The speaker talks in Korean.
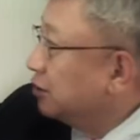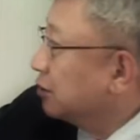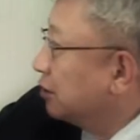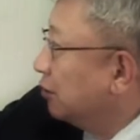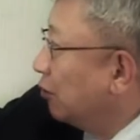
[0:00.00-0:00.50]

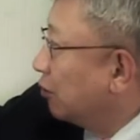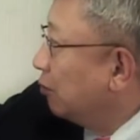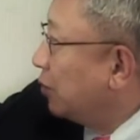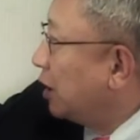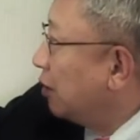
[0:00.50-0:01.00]
즉
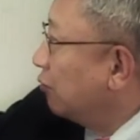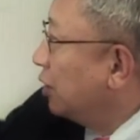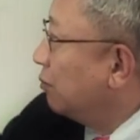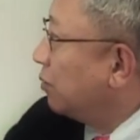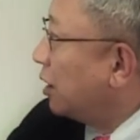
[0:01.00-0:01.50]
오른팔,
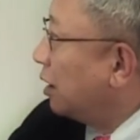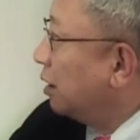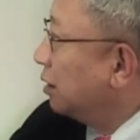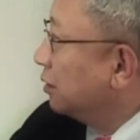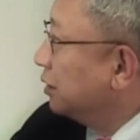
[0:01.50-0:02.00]

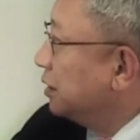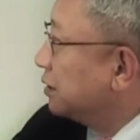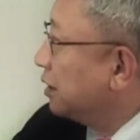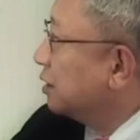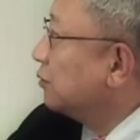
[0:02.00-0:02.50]
왼팔이
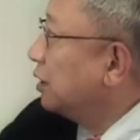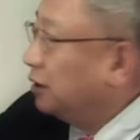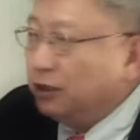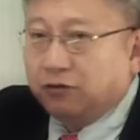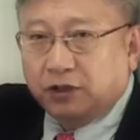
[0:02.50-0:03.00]
있어야지만
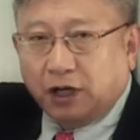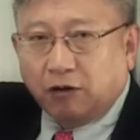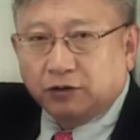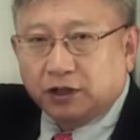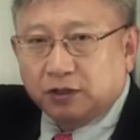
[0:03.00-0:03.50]
리드 1이
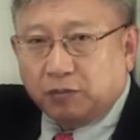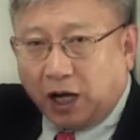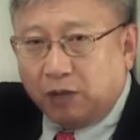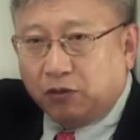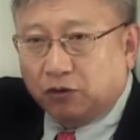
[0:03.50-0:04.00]
나온다 해서
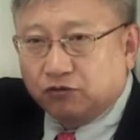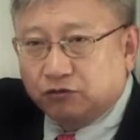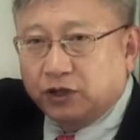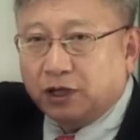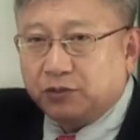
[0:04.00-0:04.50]
바이폴,
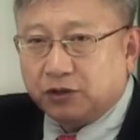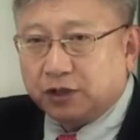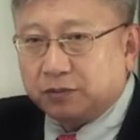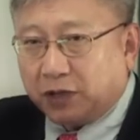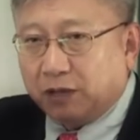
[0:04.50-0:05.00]
2개가
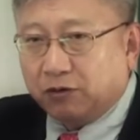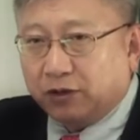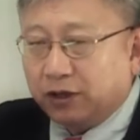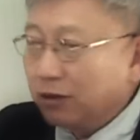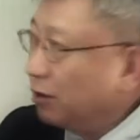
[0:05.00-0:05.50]
필요하다 해서 바이폴이에요.